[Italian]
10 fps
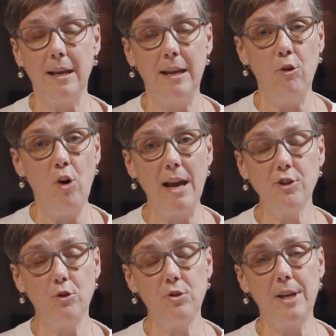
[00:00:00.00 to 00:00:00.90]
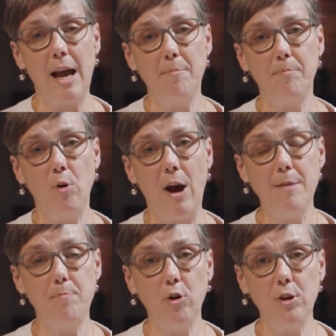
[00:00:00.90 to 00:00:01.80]
che non lasciano scampo
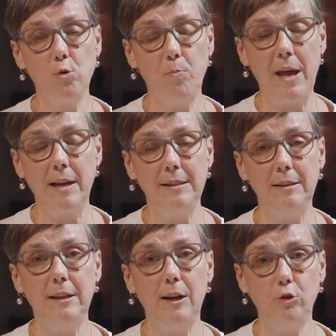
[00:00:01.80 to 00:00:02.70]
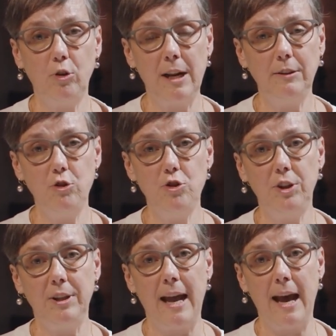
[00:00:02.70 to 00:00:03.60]
ai pochi superstiti ritornati in
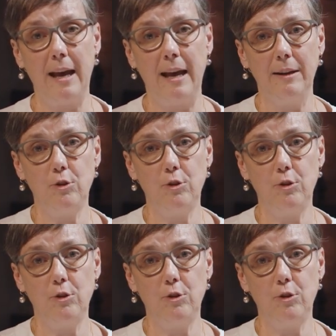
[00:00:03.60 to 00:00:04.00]
città